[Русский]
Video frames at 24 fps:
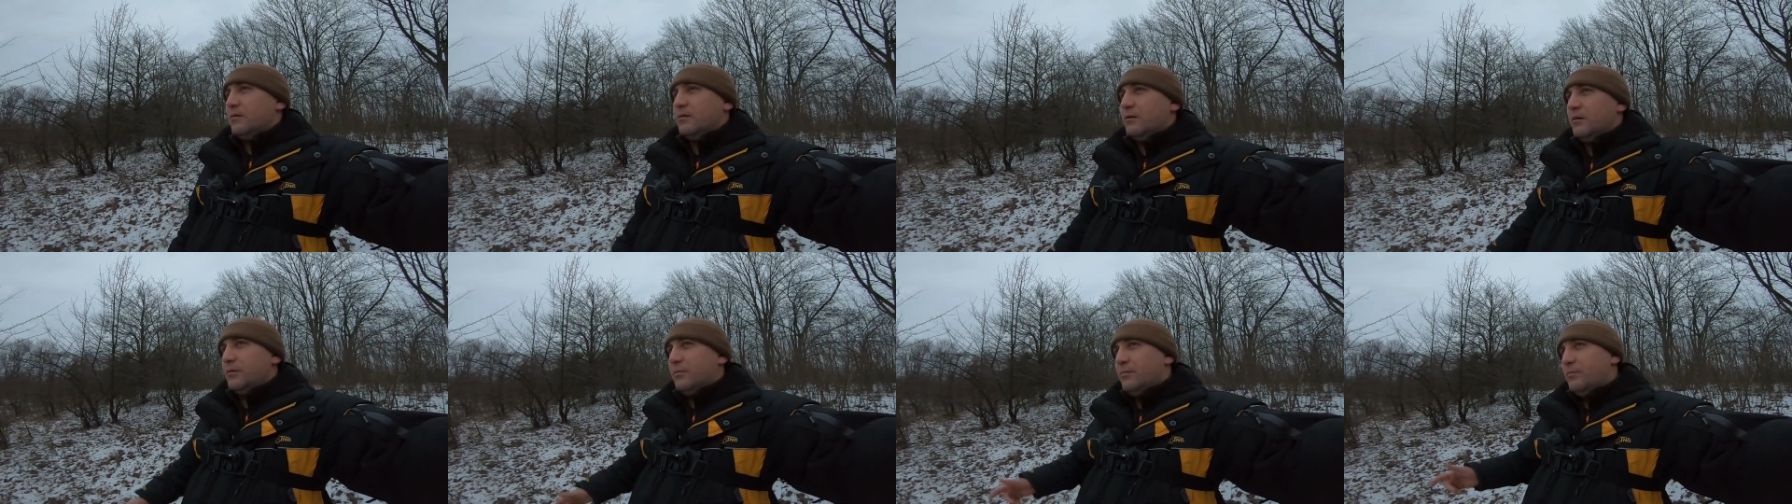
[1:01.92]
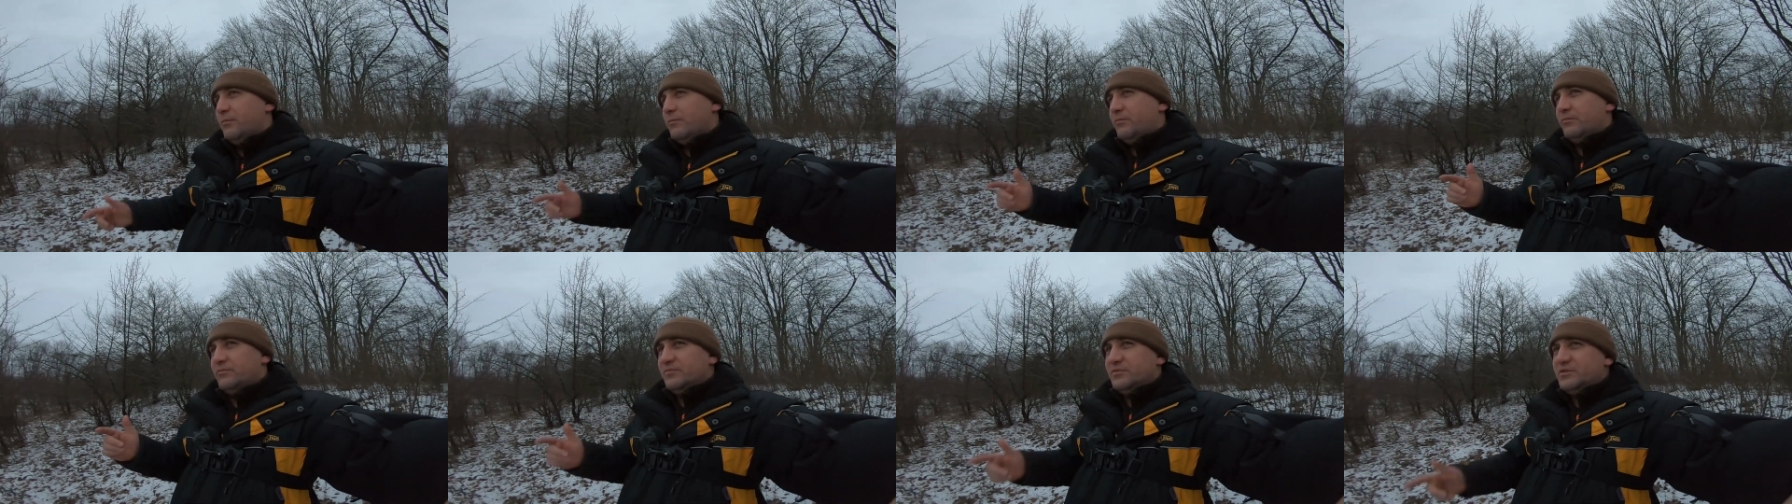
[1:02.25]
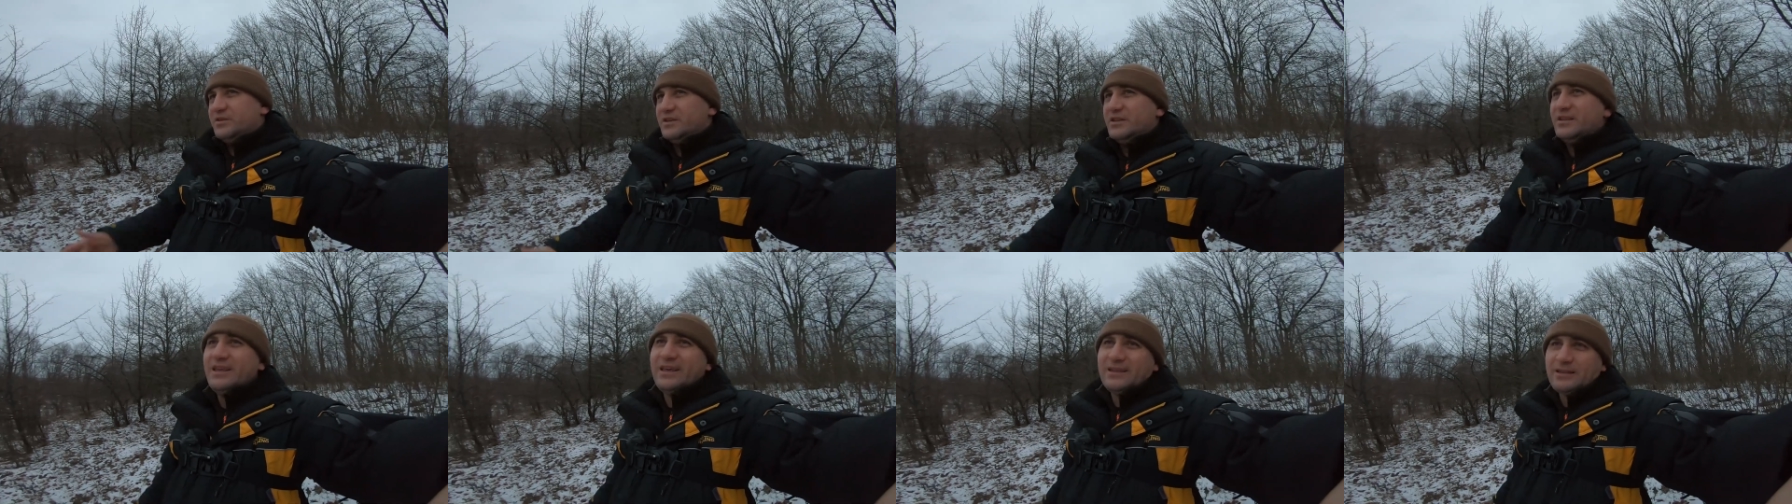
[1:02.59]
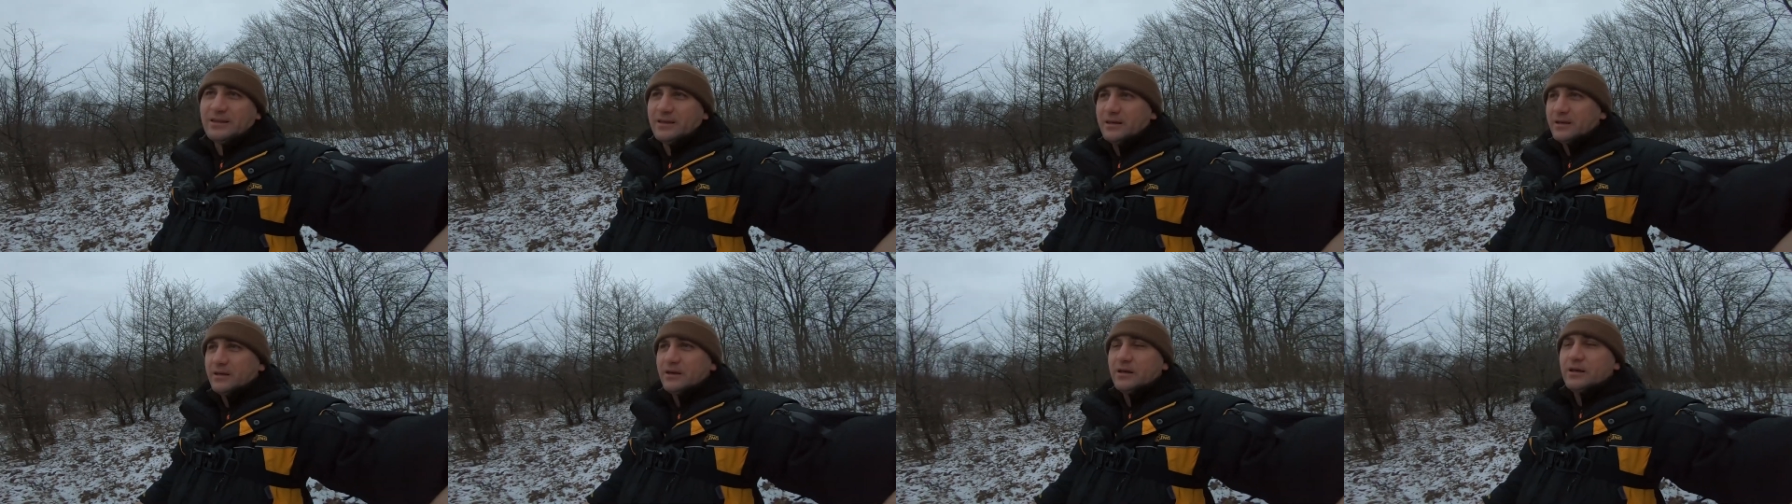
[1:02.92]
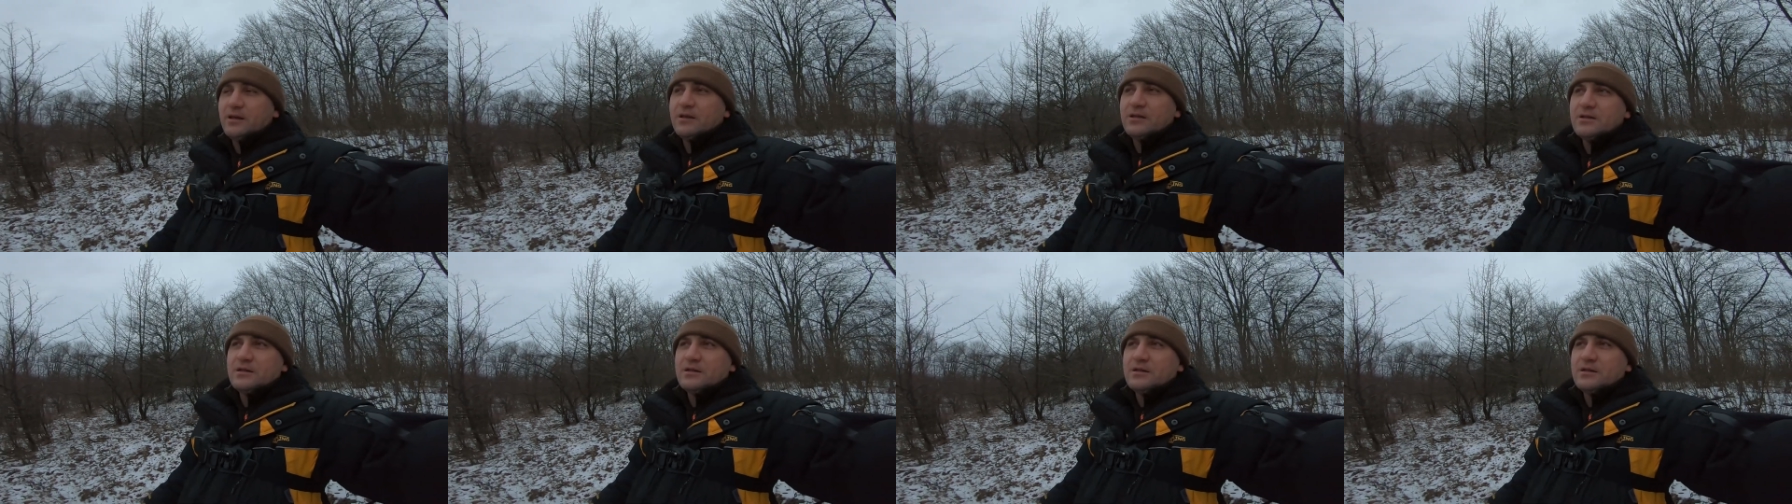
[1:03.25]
э, тенетой.